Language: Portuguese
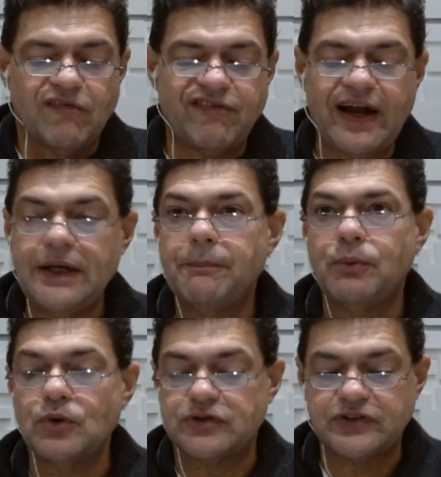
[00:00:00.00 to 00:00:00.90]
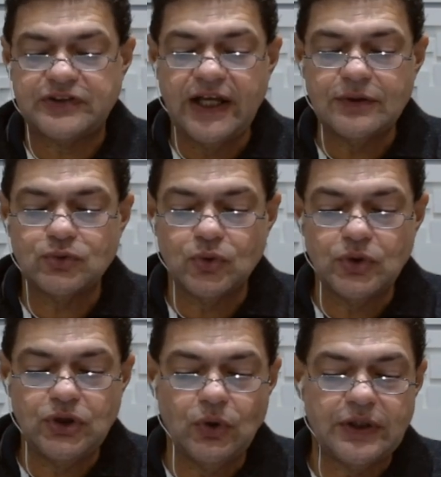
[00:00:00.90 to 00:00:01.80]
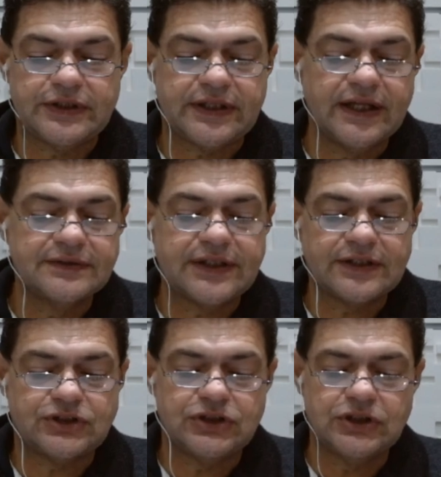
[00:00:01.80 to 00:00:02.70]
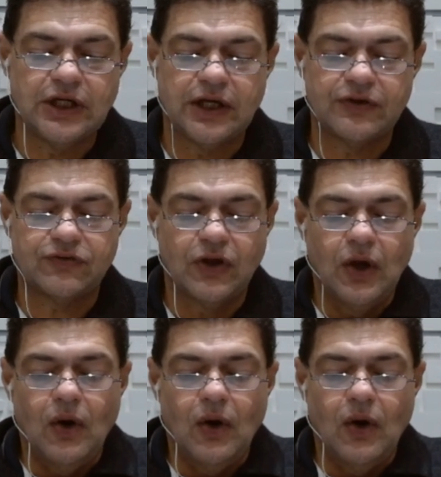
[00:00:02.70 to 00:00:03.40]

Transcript: vale por 180 dias.